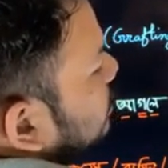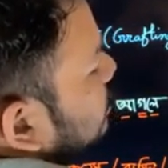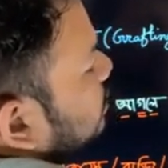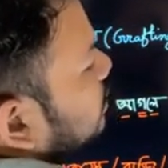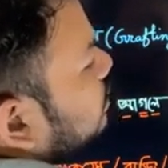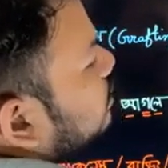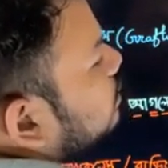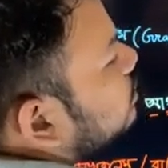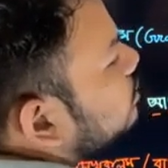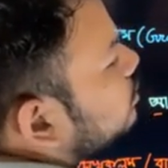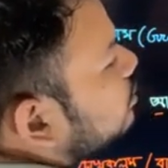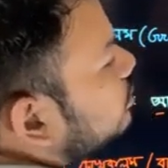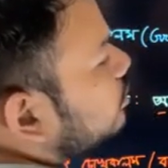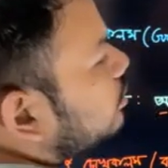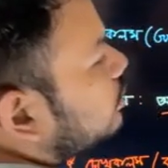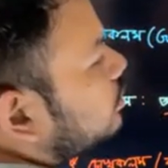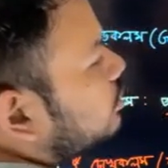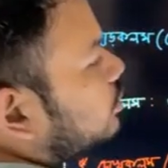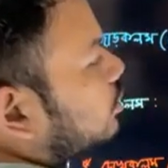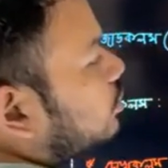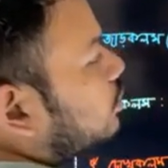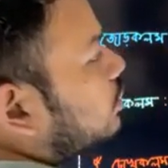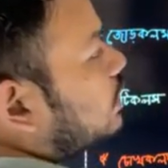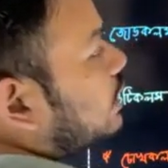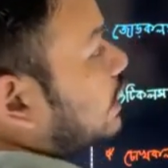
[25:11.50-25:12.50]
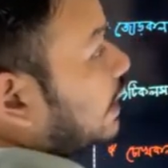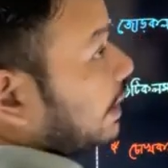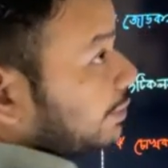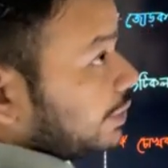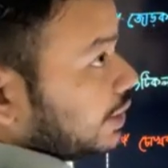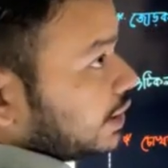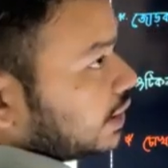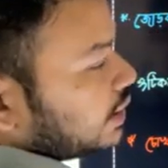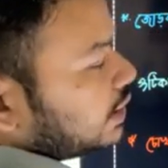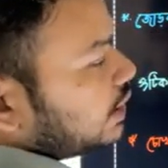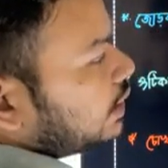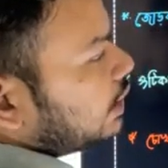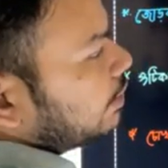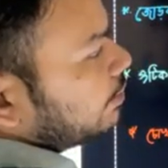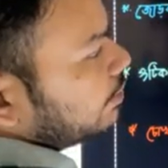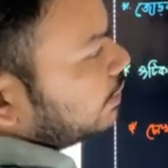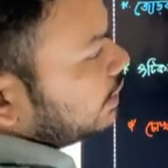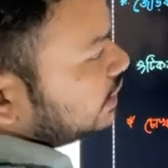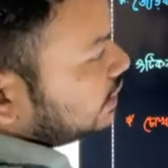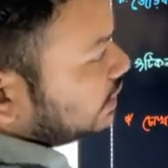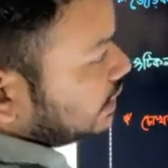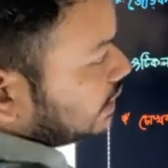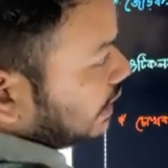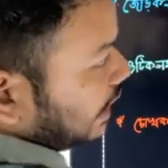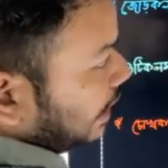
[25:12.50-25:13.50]
আছে তো যখন দাবিয়ে দিলাম
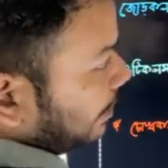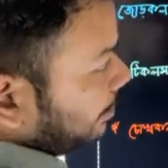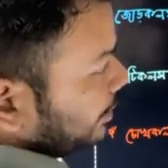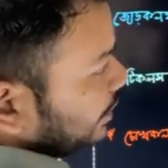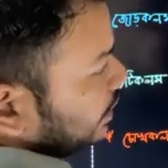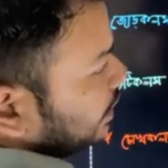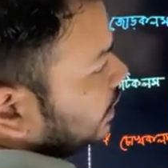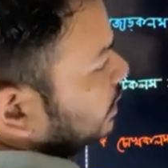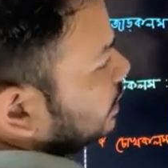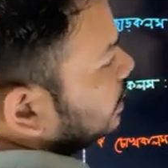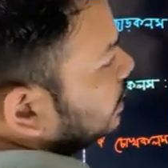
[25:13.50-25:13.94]
এই যে দাবিয়ে